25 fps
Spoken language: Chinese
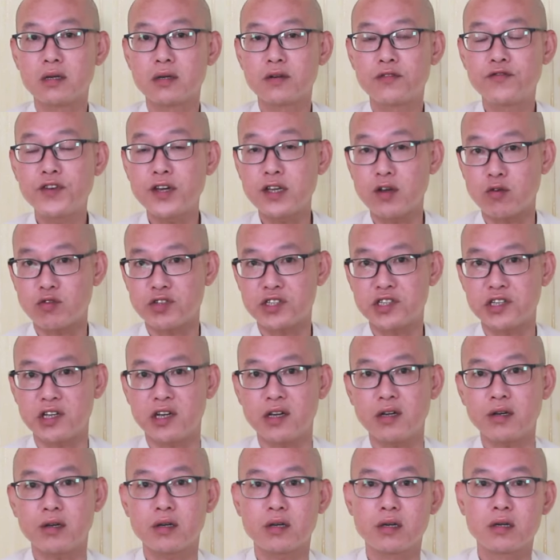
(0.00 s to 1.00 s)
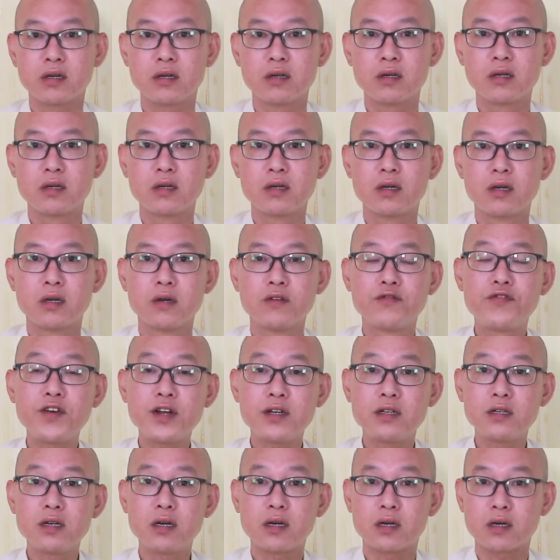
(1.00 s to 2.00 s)
肺有邪，
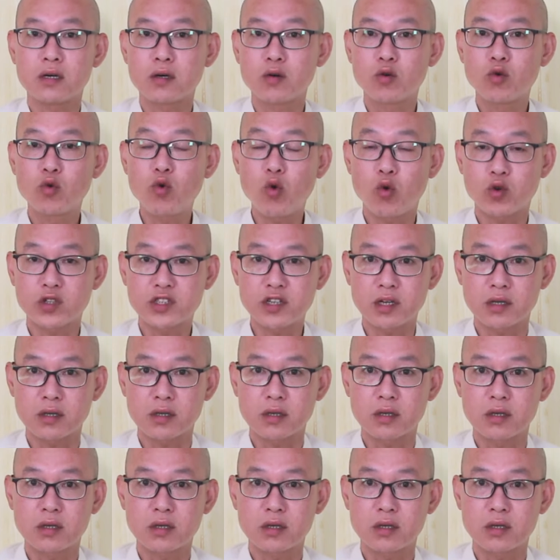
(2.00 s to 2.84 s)
肺热过盛，